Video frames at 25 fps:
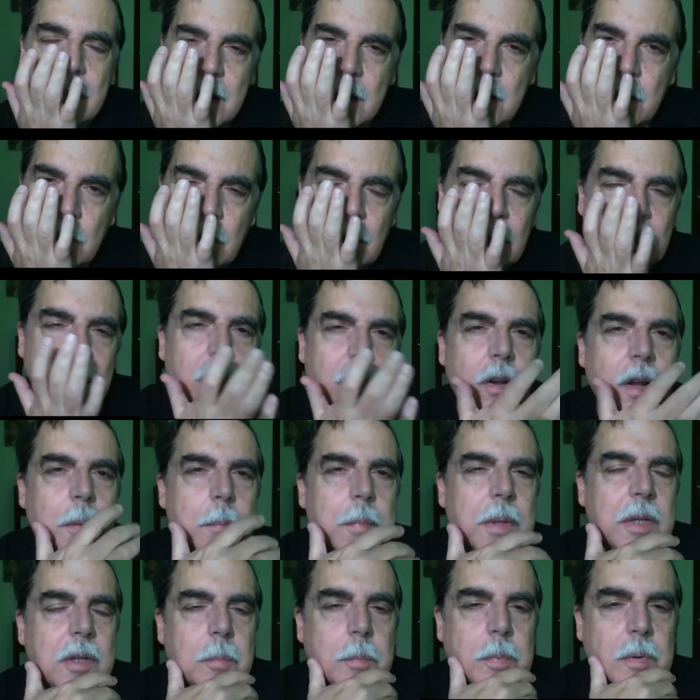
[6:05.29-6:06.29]
No es
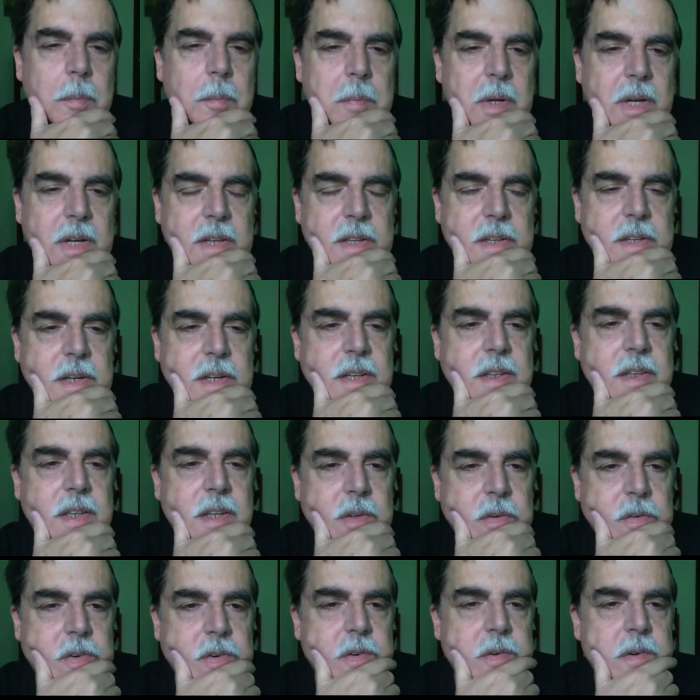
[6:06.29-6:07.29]
solamente un programa de ajedrez,
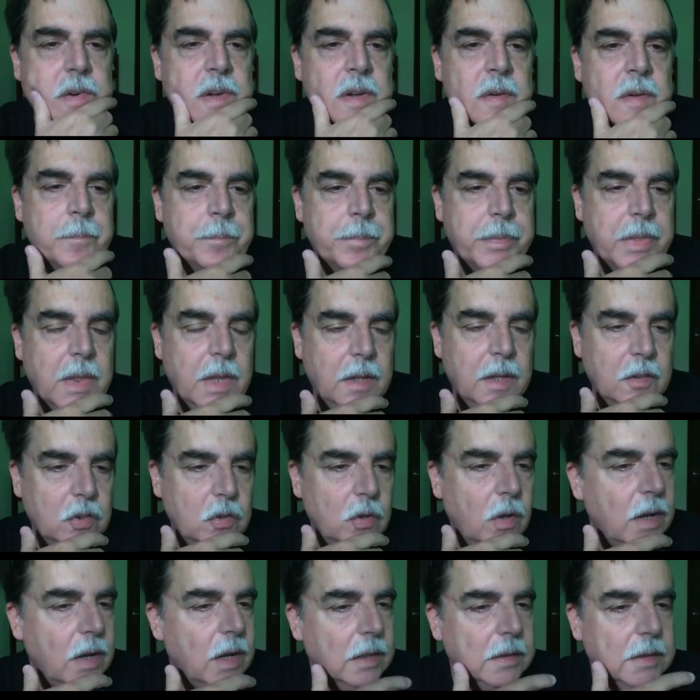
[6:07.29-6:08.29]
sino
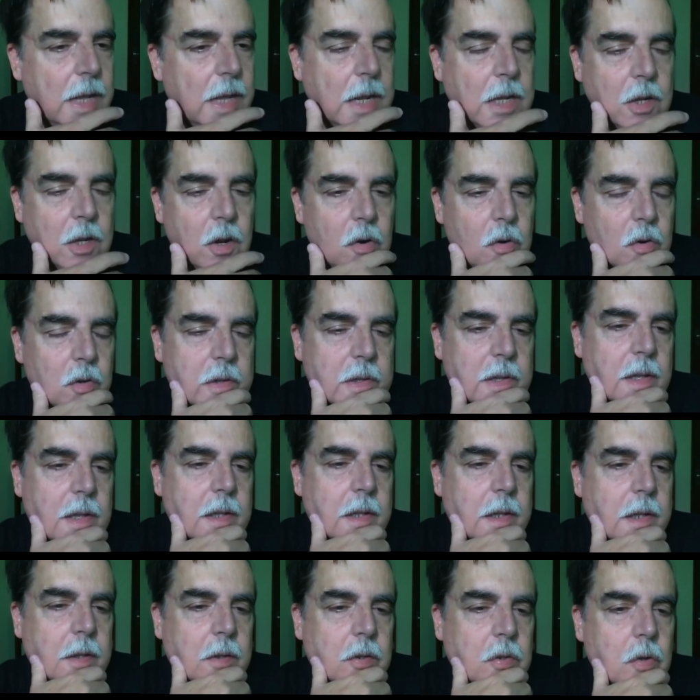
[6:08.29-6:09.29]
toda la tecnología
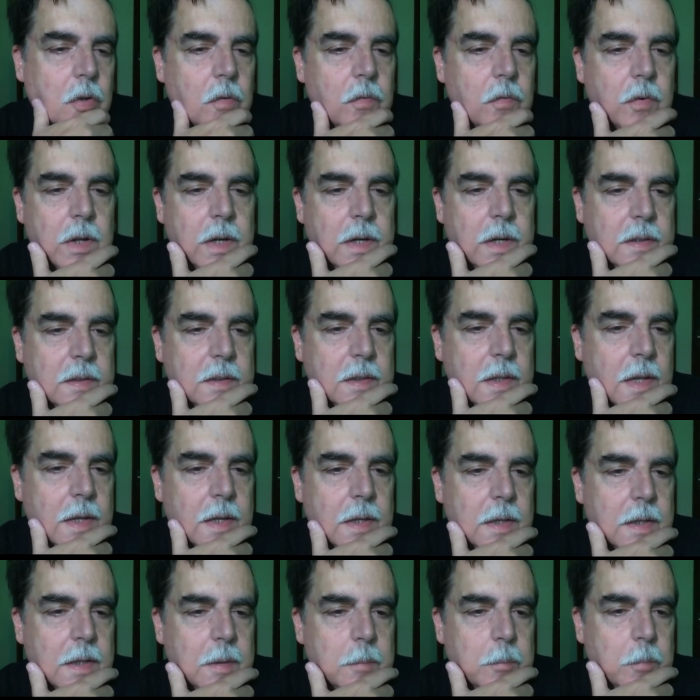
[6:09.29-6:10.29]
de software
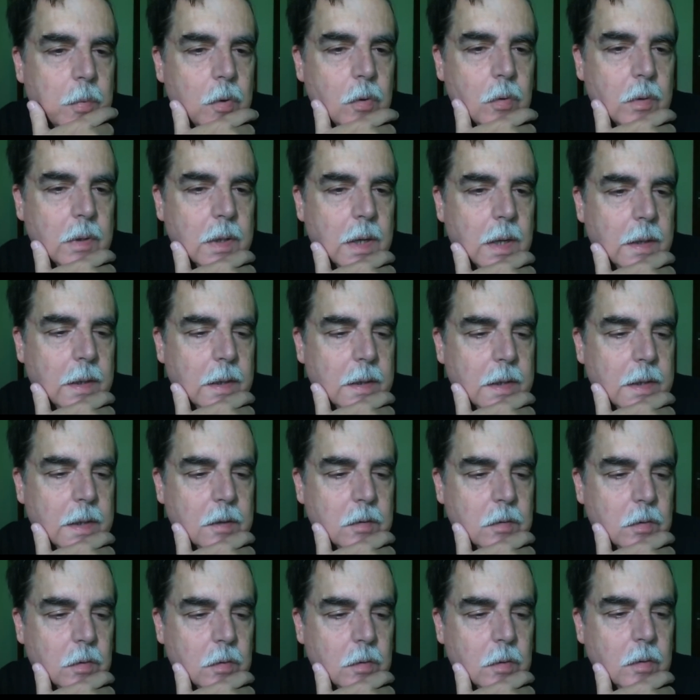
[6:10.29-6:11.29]
está involucrada en
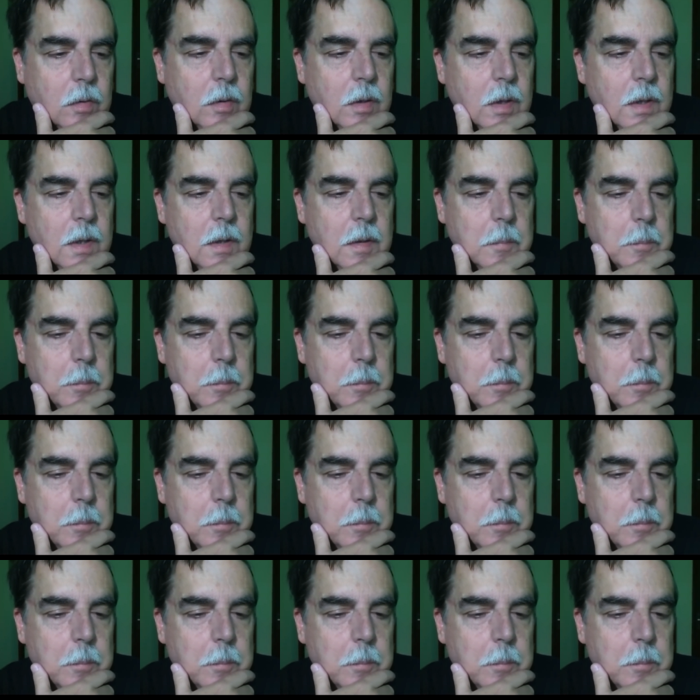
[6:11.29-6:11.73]
esto, ¿no?